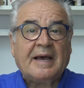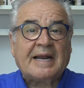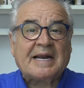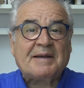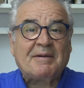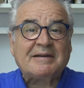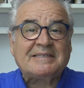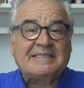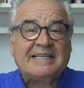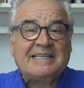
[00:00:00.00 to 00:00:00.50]

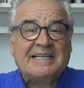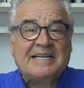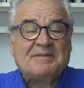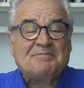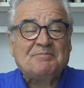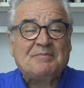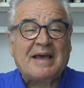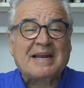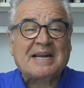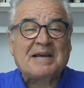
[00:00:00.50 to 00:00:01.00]
Merhaba
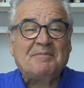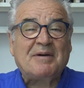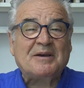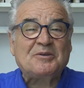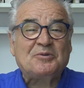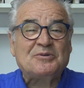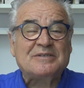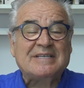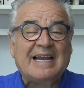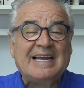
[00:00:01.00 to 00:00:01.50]
canlarım, merhaba
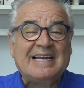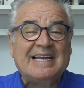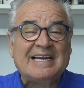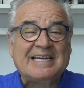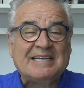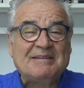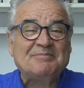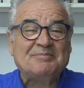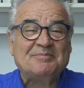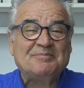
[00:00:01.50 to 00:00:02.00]

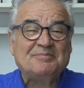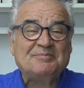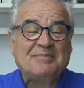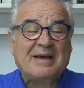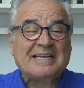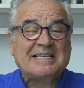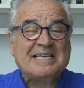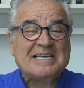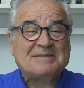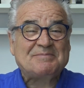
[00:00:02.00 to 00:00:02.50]
güzellerim.
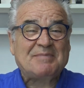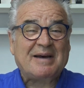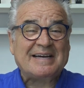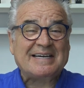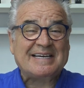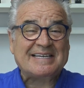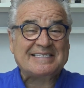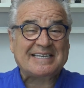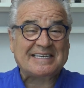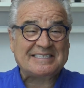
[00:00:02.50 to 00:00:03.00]
Merkez
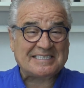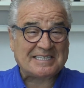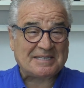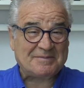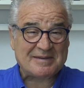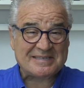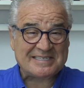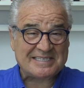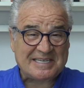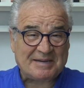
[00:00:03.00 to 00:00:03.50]
Bankası
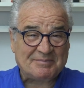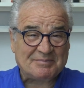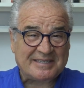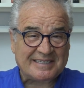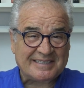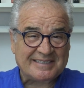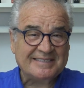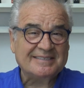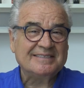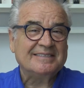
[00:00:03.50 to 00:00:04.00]
açıklamasını
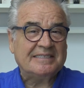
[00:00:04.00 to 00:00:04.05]
yaptı.